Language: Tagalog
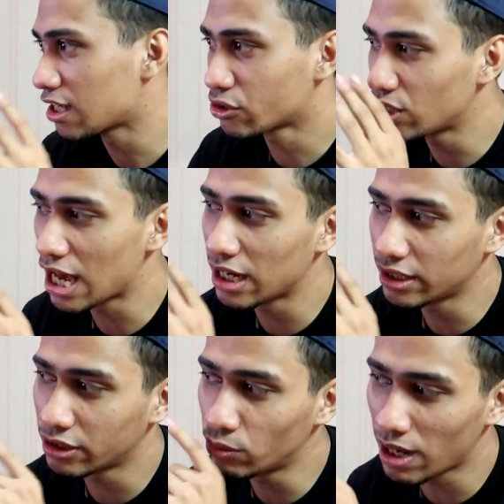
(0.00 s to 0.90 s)
kaso lahat
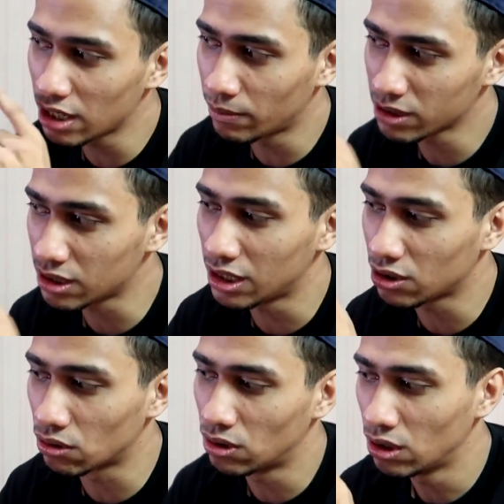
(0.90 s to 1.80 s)
ng lumalabas
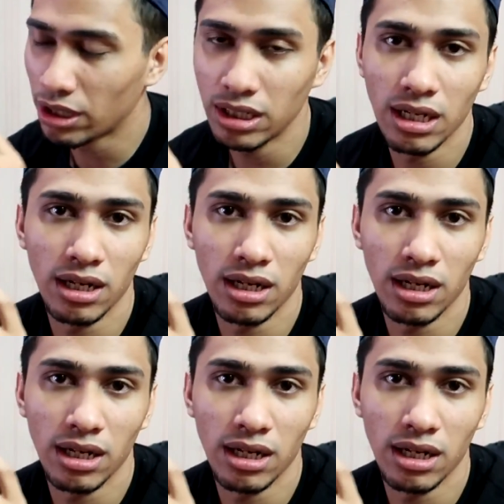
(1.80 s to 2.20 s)
dito, pwede